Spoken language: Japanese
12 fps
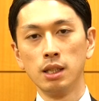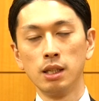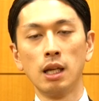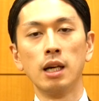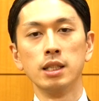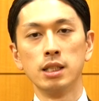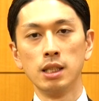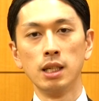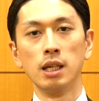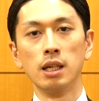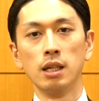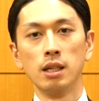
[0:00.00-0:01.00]
元に対し
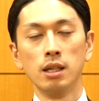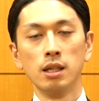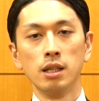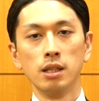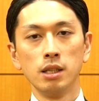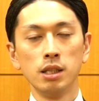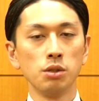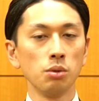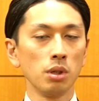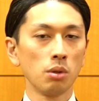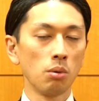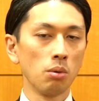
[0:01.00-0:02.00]
て非常
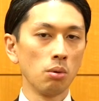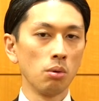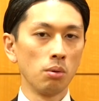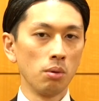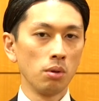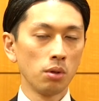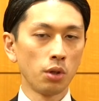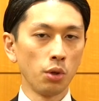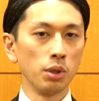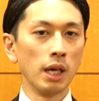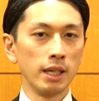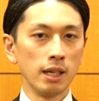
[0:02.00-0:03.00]
にこう
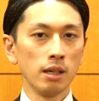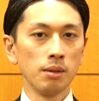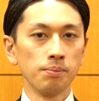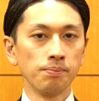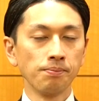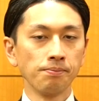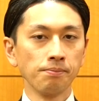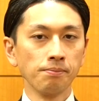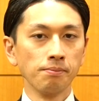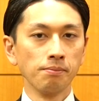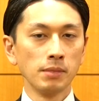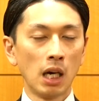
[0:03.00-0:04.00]
巨大な
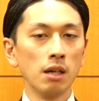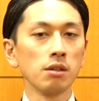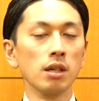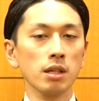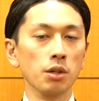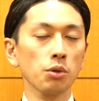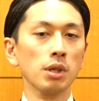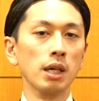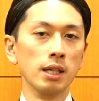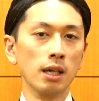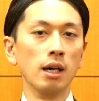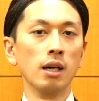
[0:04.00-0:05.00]
はるかに巨
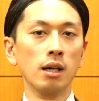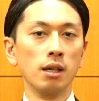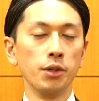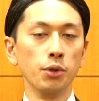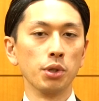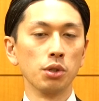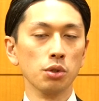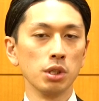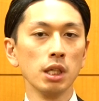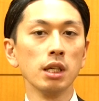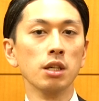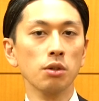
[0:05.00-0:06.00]
大な領域とし
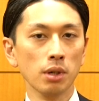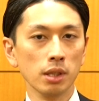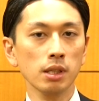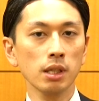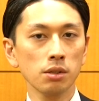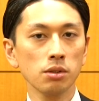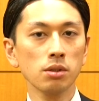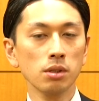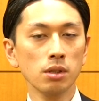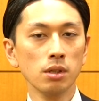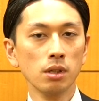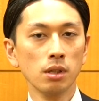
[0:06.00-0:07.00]
て広がっている
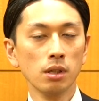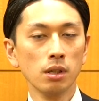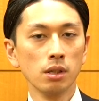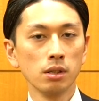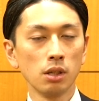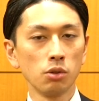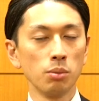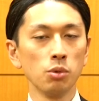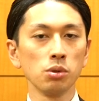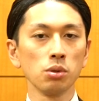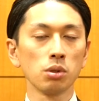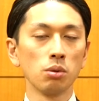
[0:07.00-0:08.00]
なので
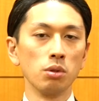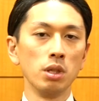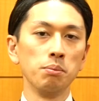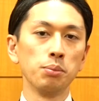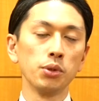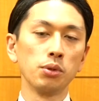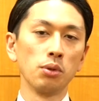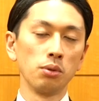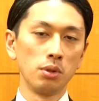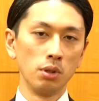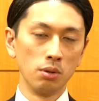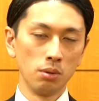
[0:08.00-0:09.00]
もう少しこの
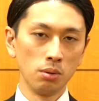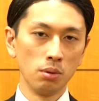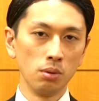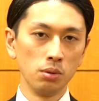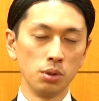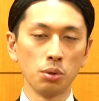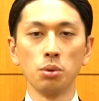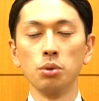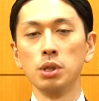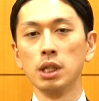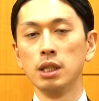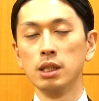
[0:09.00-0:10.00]
インプットっていうのを情
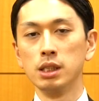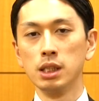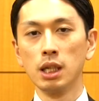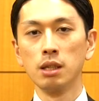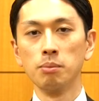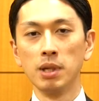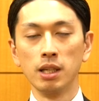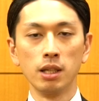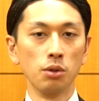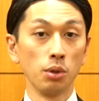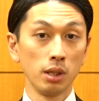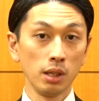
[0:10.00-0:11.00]
報的な次元まで
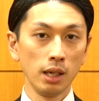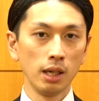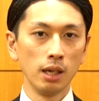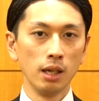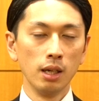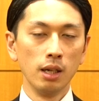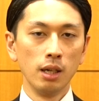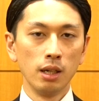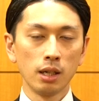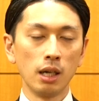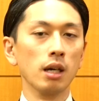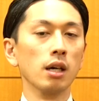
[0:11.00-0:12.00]
広げて
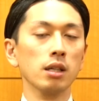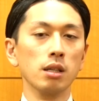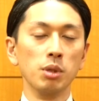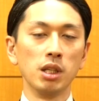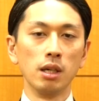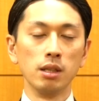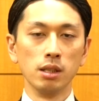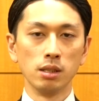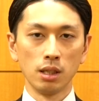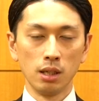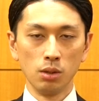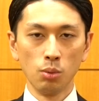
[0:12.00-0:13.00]
考えてみたいんで
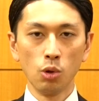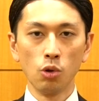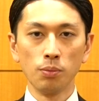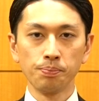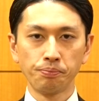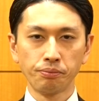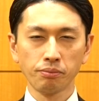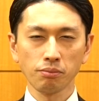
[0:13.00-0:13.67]
すけれども